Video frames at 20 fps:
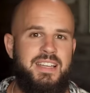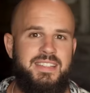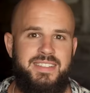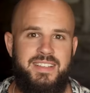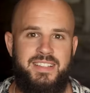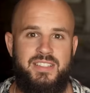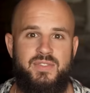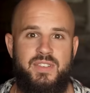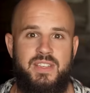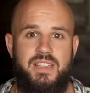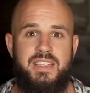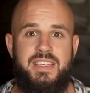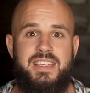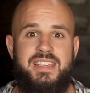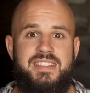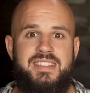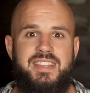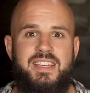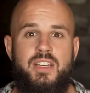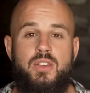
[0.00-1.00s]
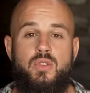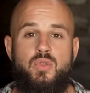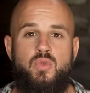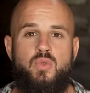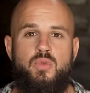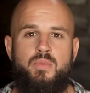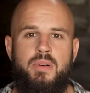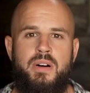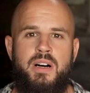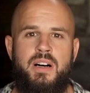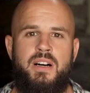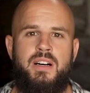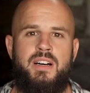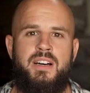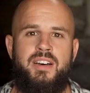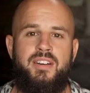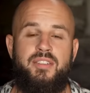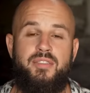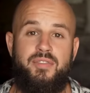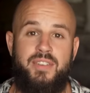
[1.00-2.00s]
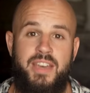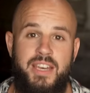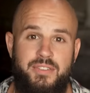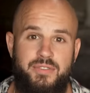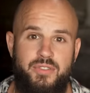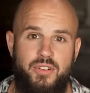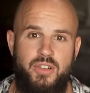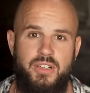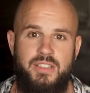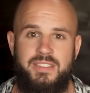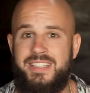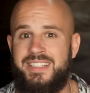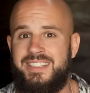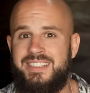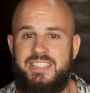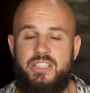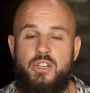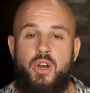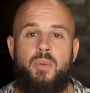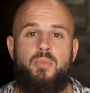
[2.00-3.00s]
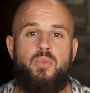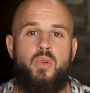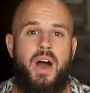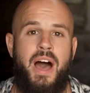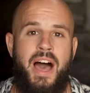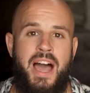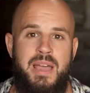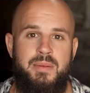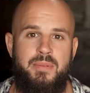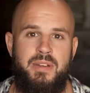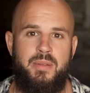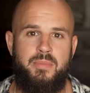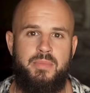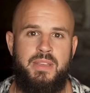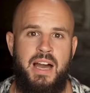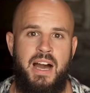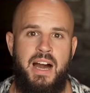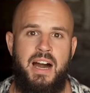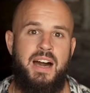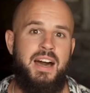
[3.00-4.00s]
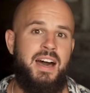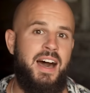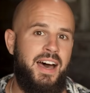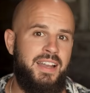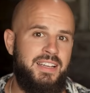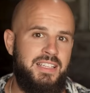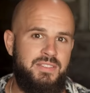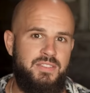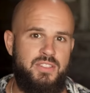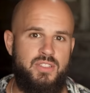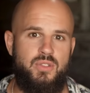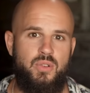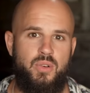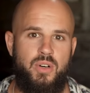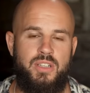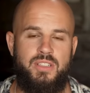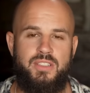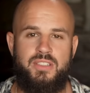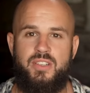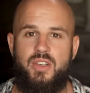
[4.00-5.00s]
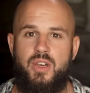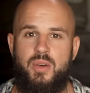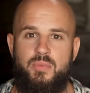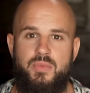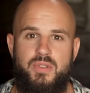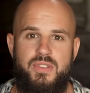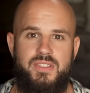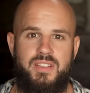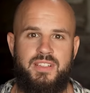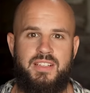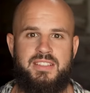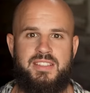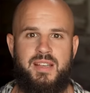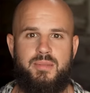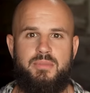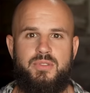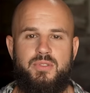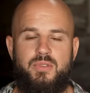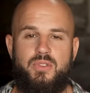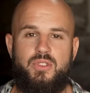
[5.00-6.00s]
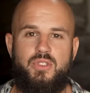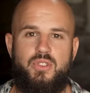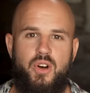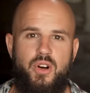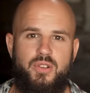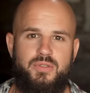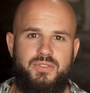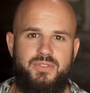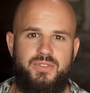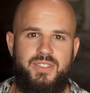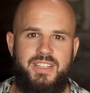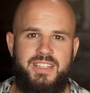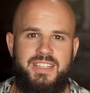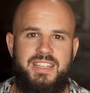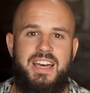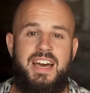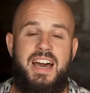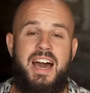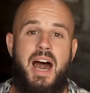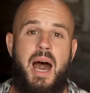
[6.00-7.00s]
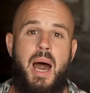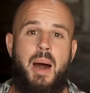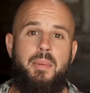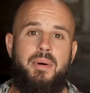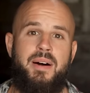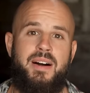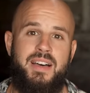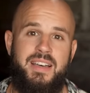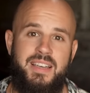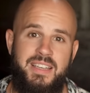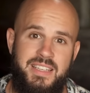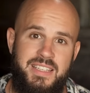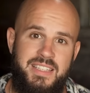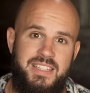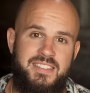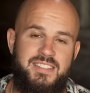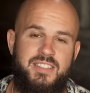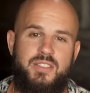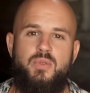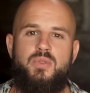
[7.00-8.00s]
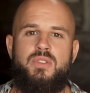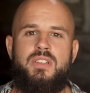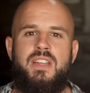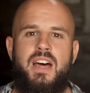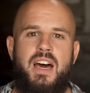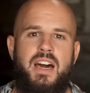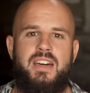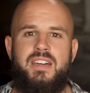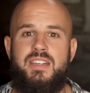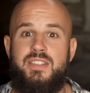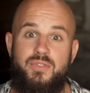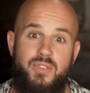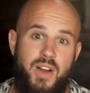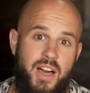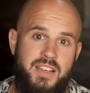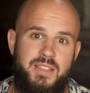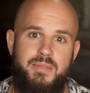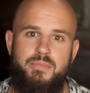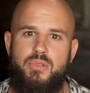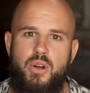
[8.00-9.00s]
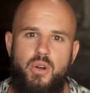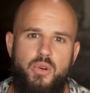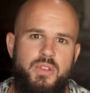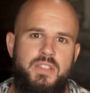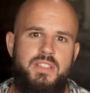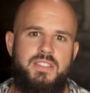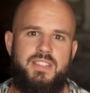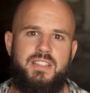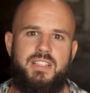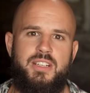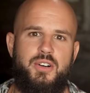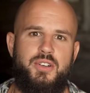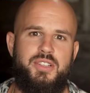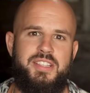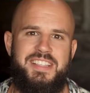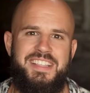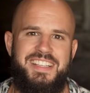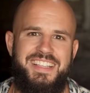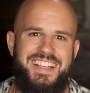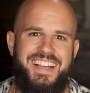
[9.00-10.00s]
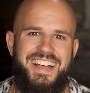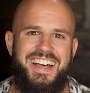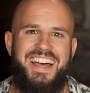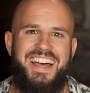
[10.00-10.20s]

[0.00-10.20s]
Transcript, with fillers: Deswegen ist er super wertvoll, denn die kommen nur einmal im Jahr an gewissen Orten, müssen dann gesammelt und getrocknet werden. Aber hier ist die gute Nachricht für all die Brokies da draußen.